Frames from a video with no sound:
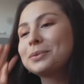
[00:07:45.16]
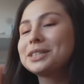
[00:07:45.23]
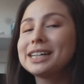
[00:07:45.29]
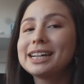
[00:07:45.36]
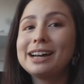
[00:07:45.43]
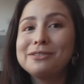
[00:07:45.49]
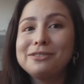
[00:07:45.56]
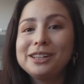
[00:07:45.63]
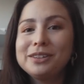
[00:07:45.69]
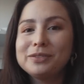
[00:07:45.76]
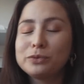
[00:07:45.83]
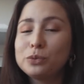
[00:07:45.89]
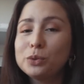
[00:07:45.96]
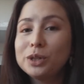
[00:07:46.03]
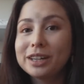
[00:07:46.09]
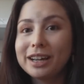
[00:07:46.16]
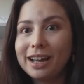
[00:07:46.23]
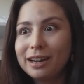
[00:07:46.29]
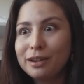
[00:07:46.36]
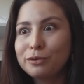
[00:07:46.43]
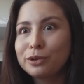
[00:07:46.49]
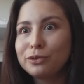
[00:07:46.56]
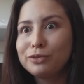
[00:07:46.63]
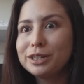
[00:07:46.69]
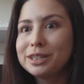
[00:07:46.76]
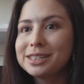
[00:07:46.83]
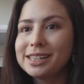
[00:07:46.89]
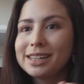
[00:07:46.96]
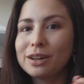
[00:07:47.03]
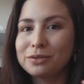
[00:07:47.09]
unser Kaffee wurde gerade von
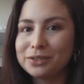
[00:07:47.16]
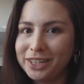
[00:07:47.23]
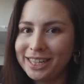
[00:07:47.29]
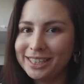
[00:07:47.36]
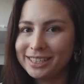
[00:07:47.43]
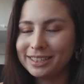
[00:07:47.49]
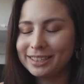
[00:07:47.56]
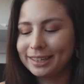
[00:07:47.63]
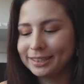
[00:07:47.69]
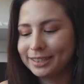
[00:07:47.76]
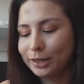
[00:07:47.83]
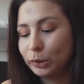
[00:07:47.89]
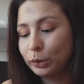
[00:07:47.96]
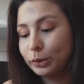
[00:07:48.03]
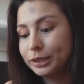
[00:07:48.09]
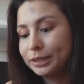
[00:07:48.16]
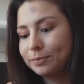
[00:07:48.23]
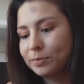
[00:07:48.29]
40 auf 60 Cent erhöht.